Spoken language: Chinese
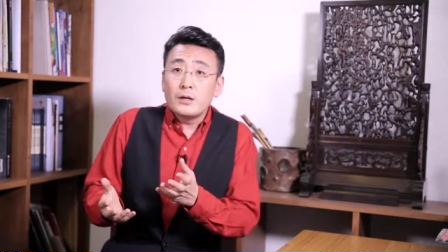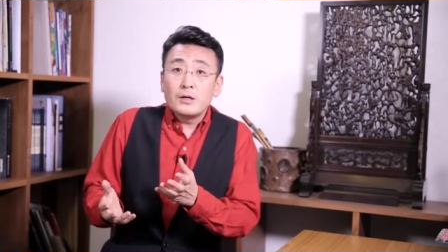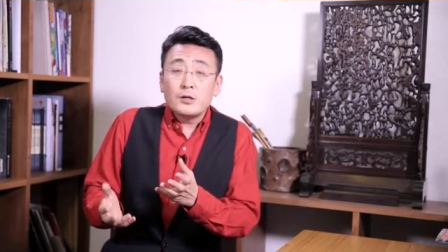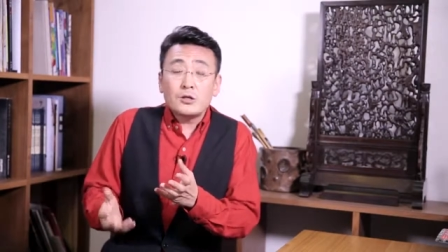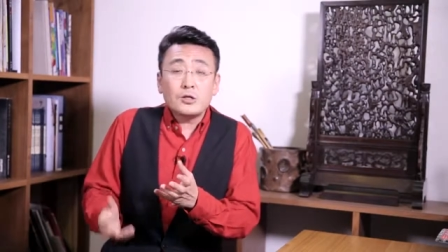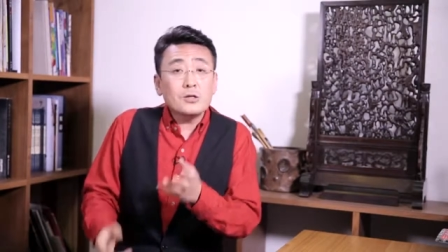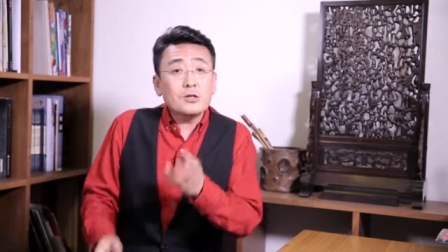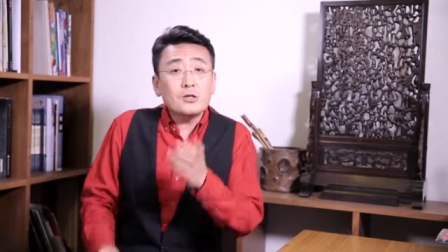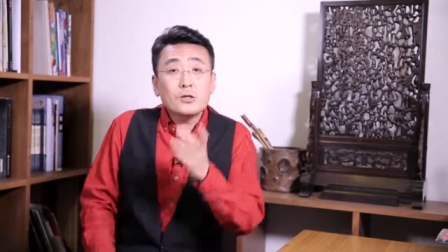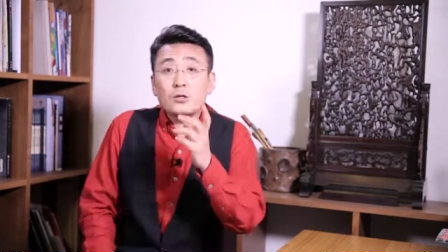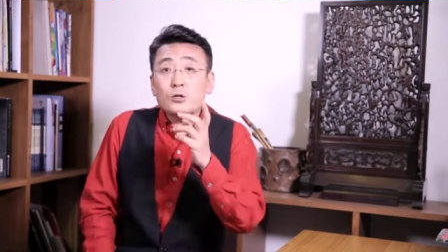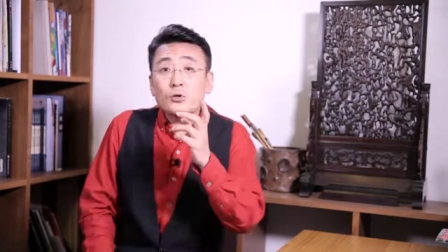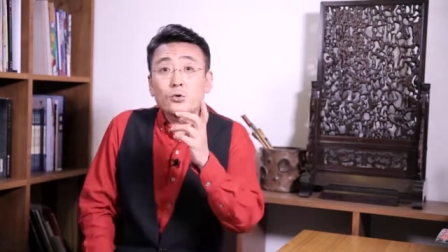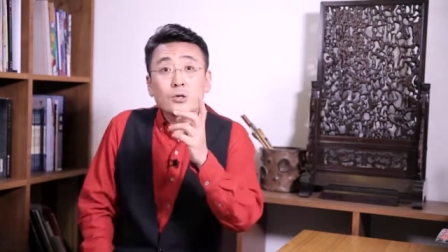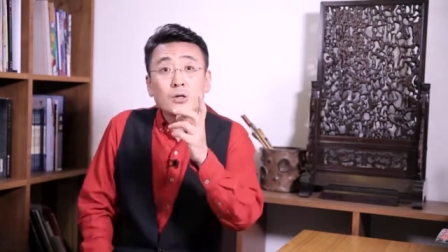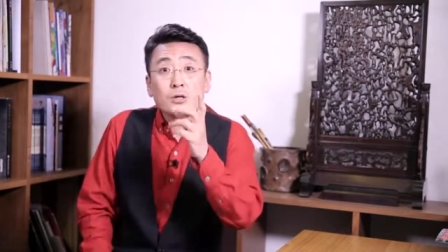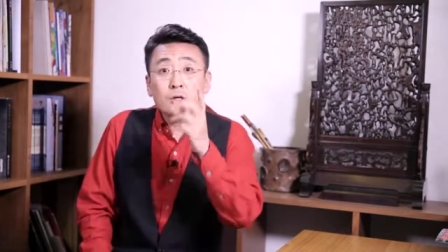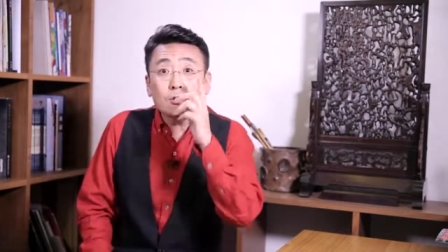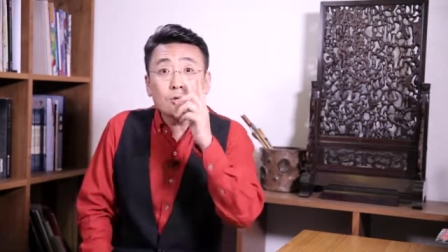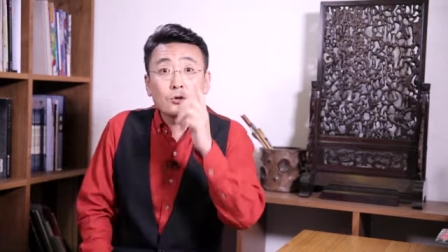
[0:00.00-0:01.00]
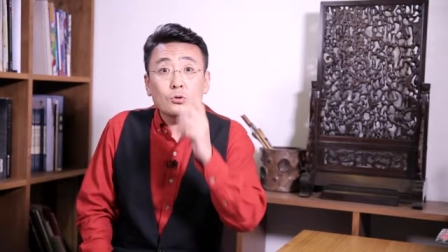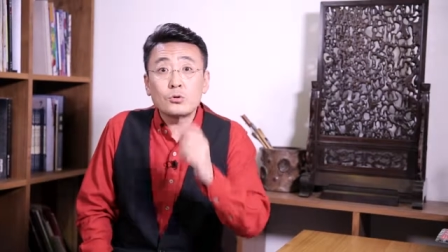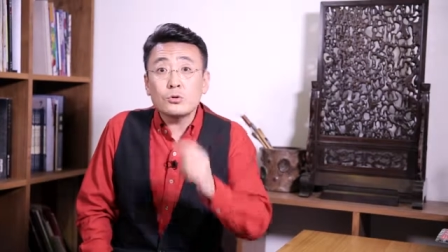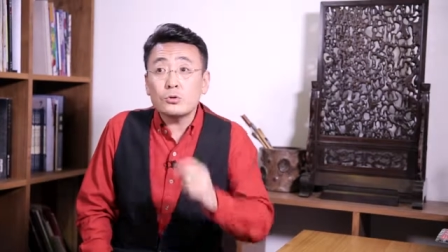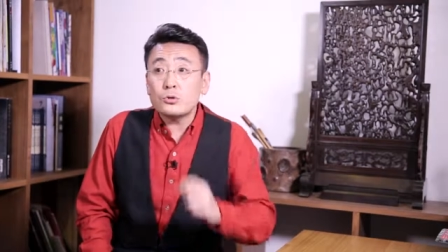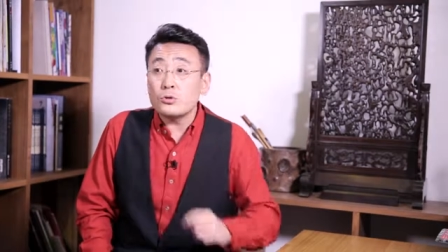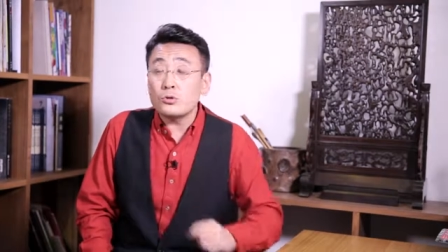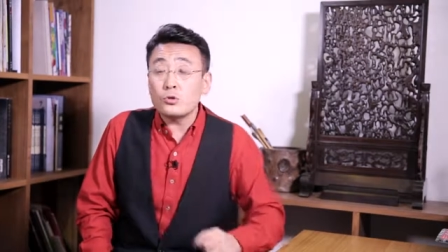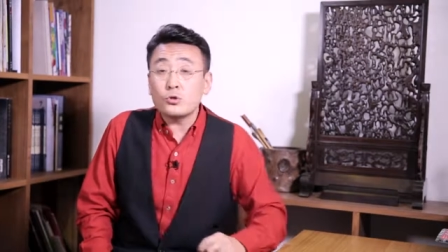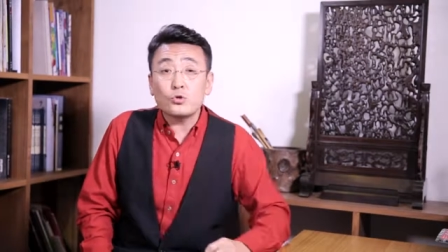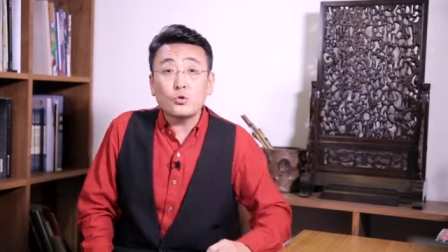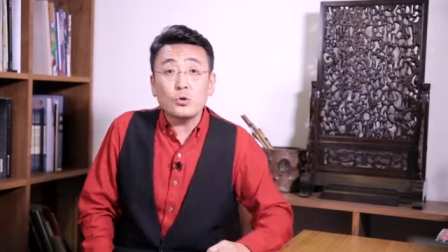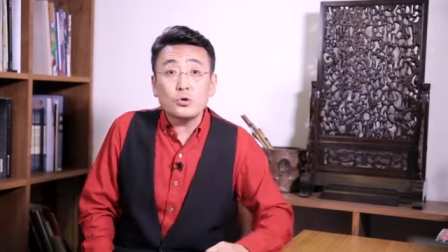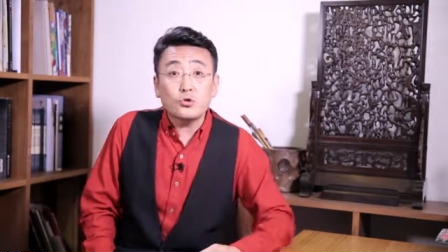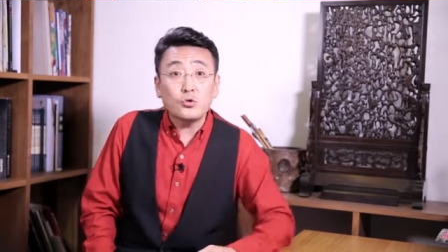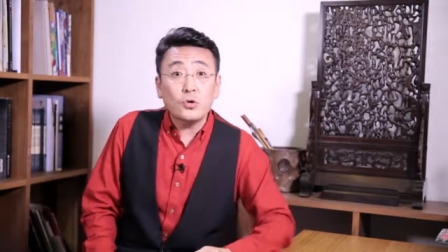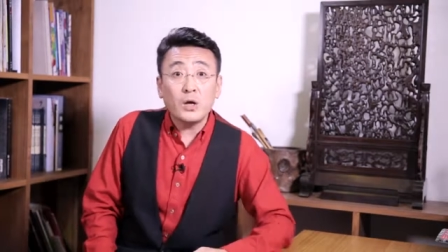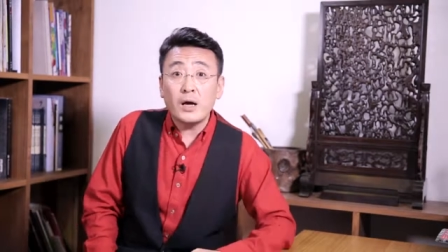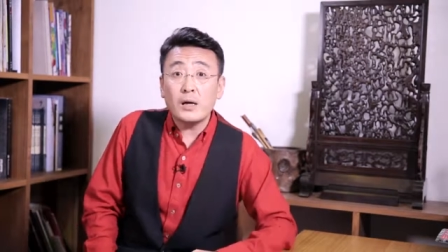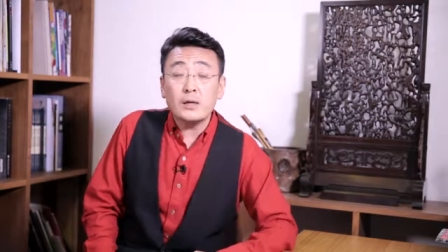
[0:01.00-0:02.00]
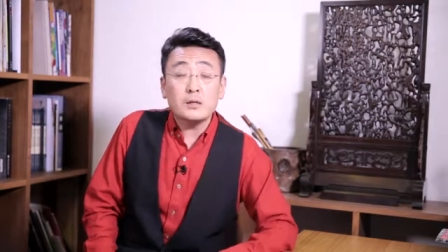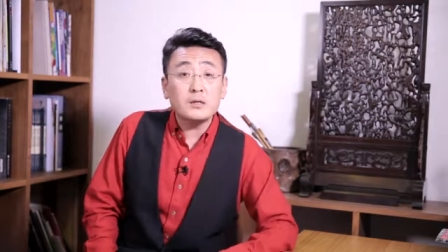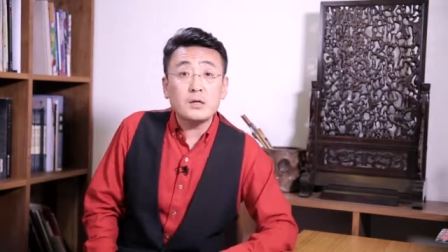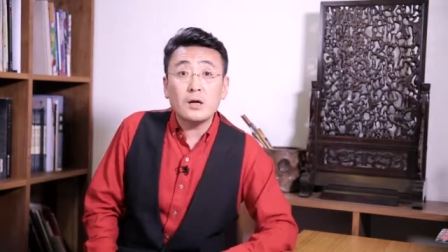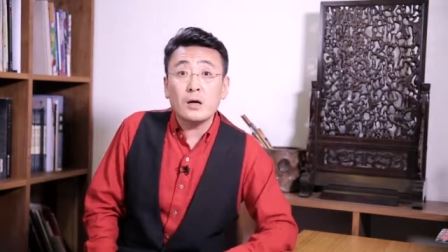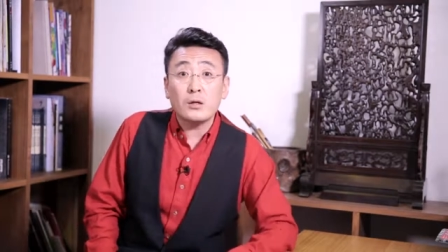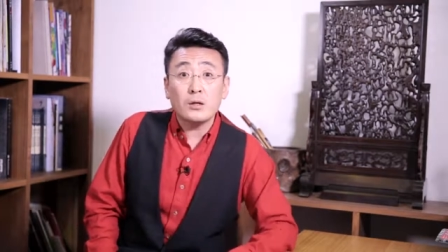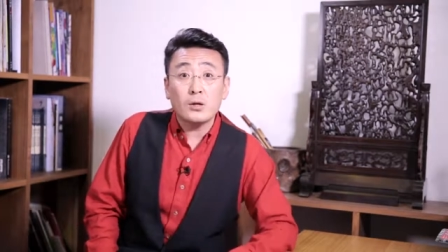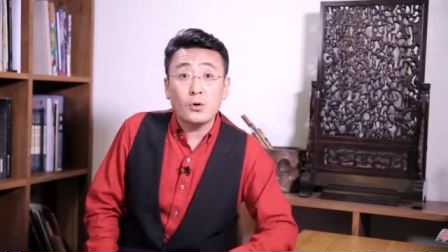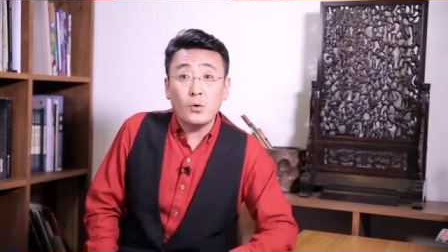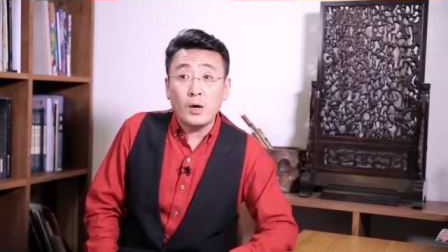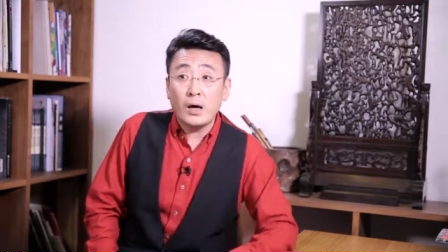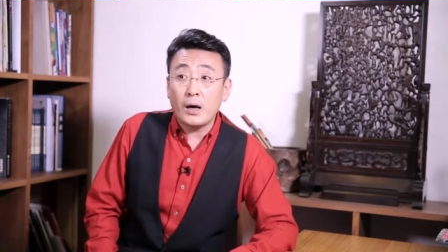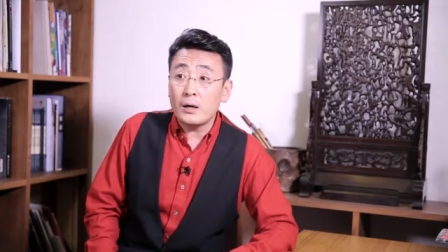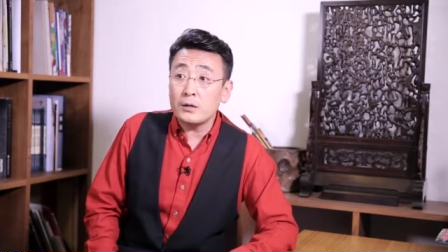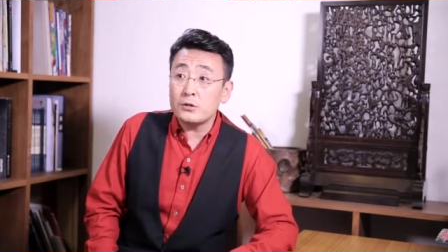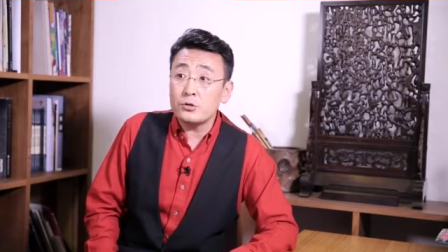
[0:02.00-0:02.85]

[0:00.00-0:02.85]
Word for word: 甚至有人就就说出来这样的话，